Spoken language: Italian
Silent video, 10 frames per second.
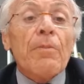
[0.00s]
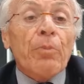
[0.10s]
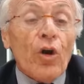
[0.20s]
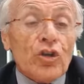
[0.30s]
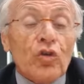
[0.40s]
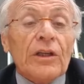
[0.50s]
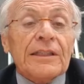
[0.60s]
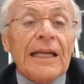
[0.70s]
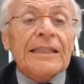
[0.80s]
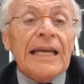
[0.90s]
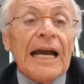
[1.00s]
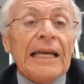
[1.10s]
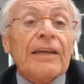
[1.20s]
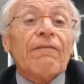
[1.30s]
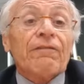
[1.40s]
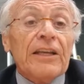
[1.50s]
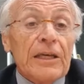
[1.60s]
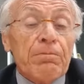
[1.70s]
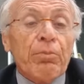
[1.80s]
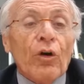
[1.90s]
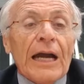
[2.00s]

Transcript: e poi sono entrati anche Filippo